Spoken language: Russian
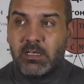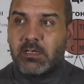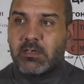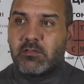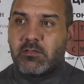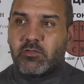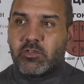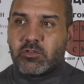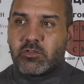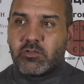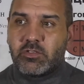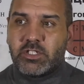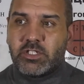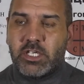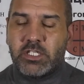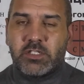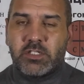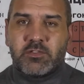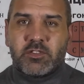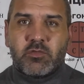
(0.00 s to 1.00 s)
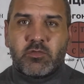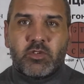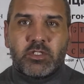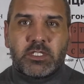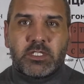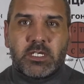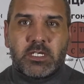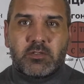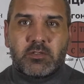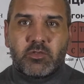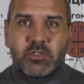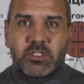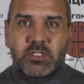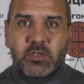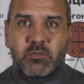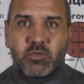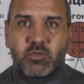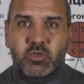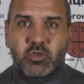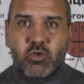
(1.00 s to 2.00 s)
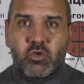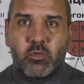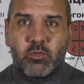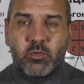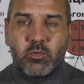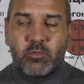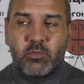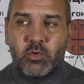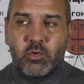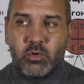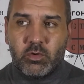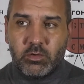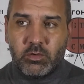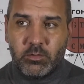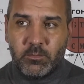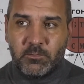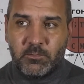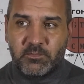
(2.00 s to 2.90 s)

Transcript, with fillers: Вот. Но чаще всего это относится к мужскому полу.